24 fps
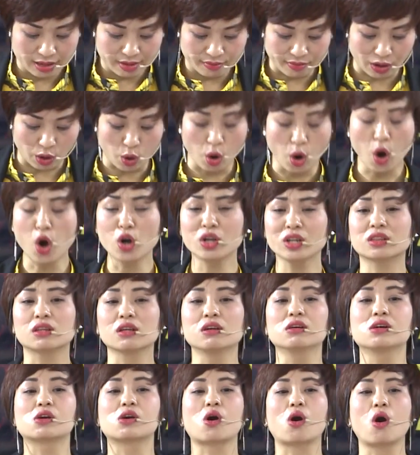và ngôn
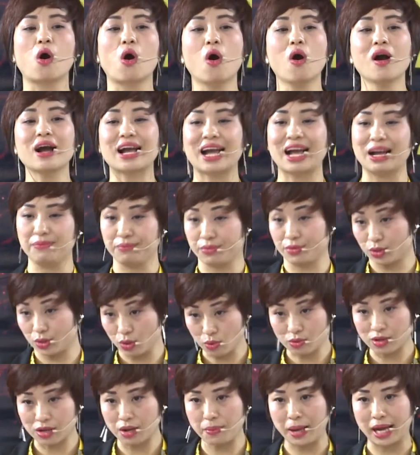từ có cảm
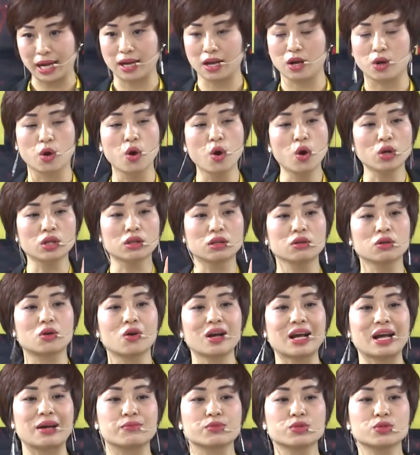xúc các bạn ạ ngôn từ có
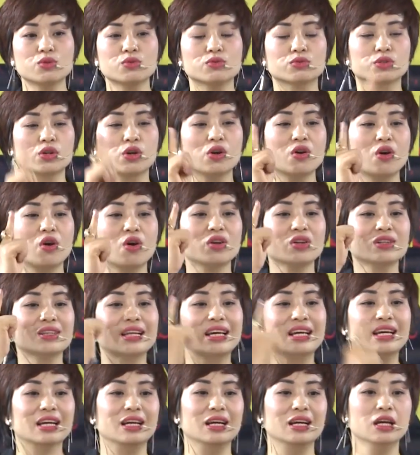cảm xúc nó có
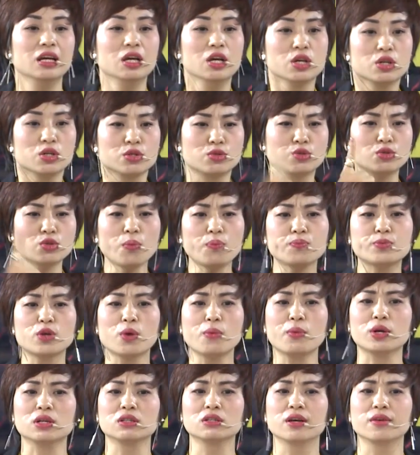thể giúp cho
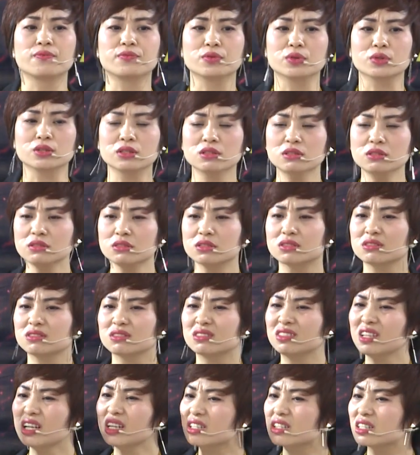một người phụ nữ
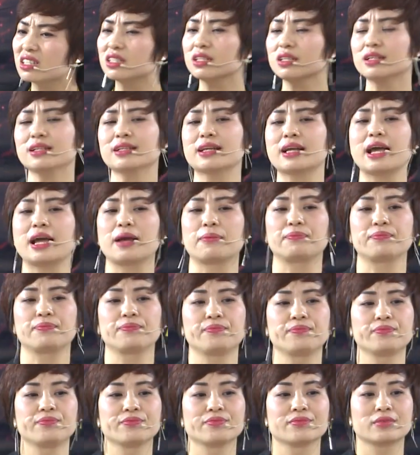rất xinh đẹp
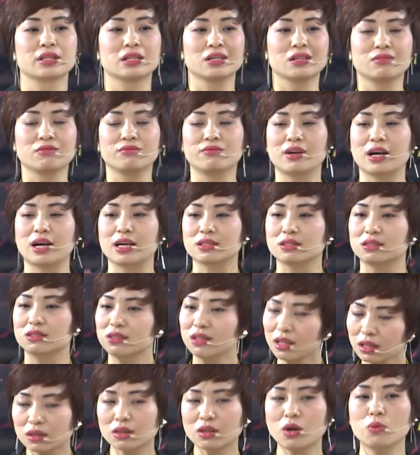và
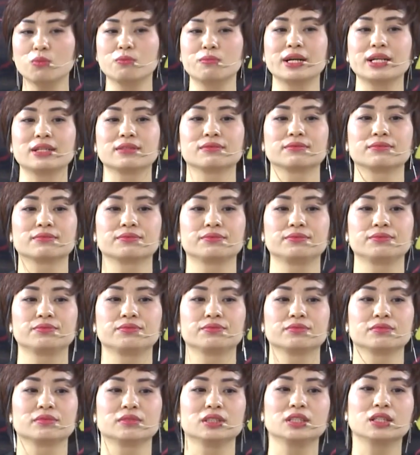rất thông minh
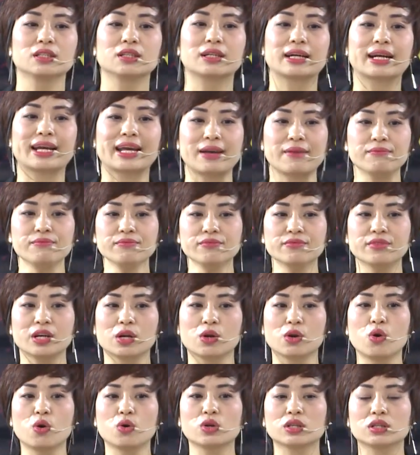nhưng kém về
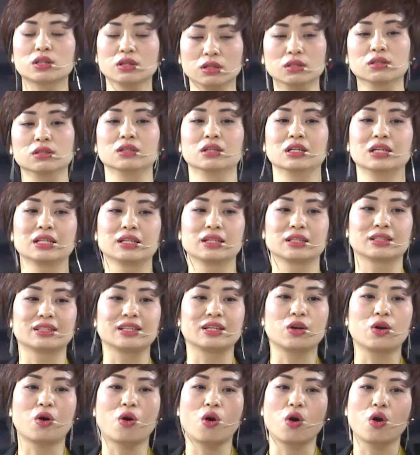ngôn từ
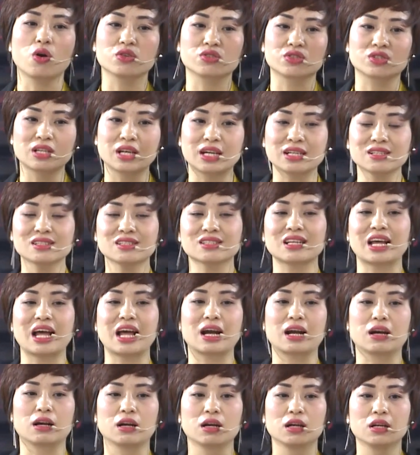thì họ sẵn
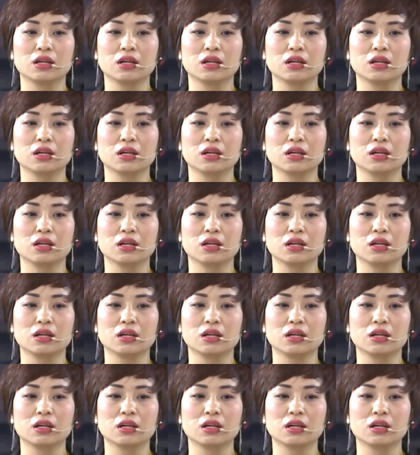sàng